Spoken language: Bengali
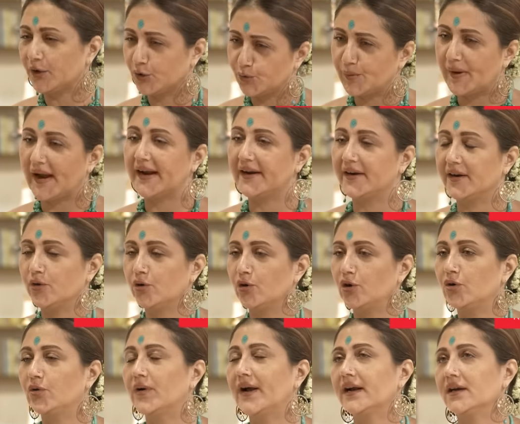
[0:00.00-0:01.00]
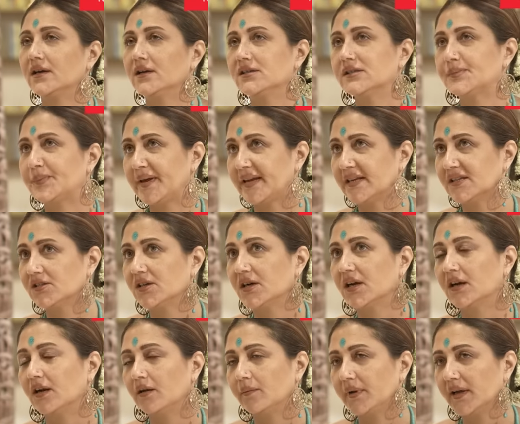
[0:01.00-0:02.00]
একটু বাইরে হলেও একটা স্পেস
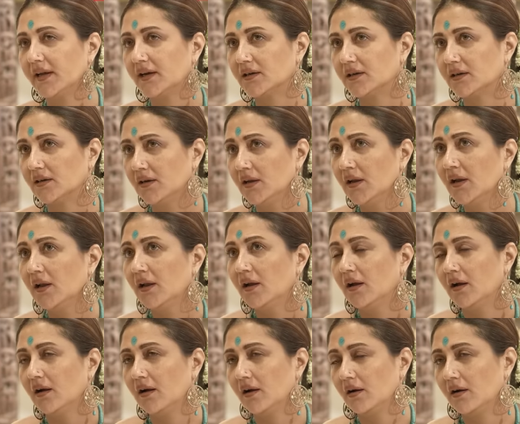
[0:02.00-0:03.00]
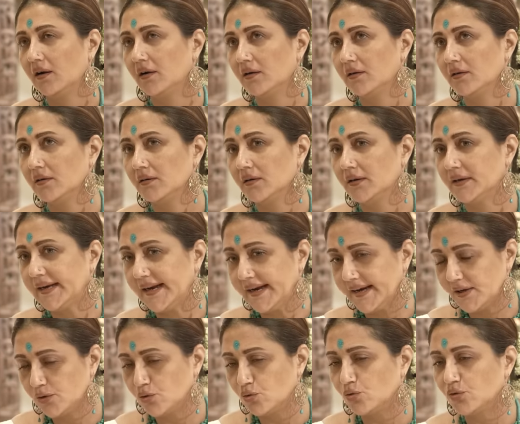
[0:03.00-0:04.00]
যেখানে আমি একটা
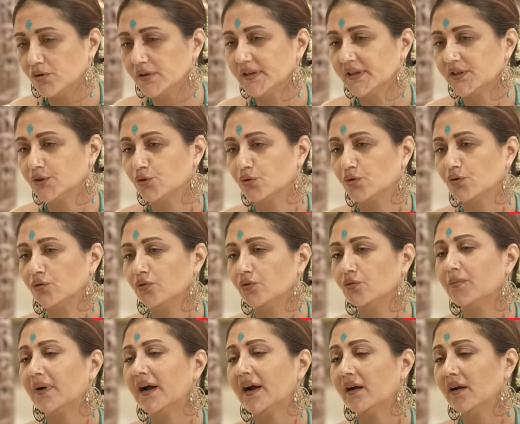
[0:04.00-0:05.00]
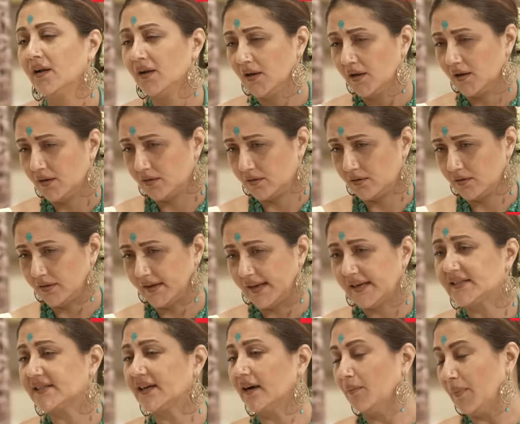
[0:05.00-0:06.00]
নেড়ি কুকুরদের জন্য বা
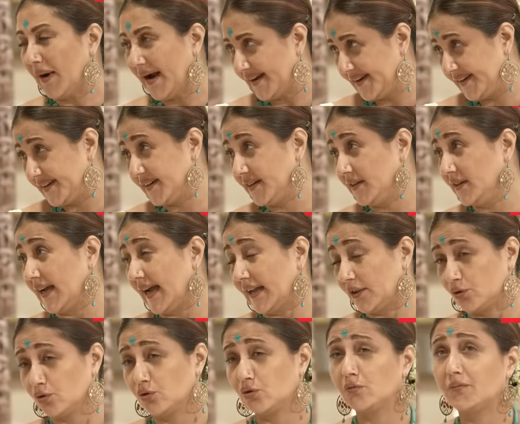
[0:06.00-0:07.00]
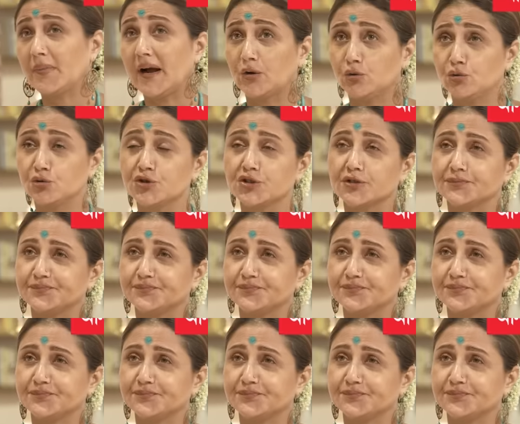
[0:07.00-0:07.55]
এই যে অ্যাবান্ডেন্ট এত মানুষ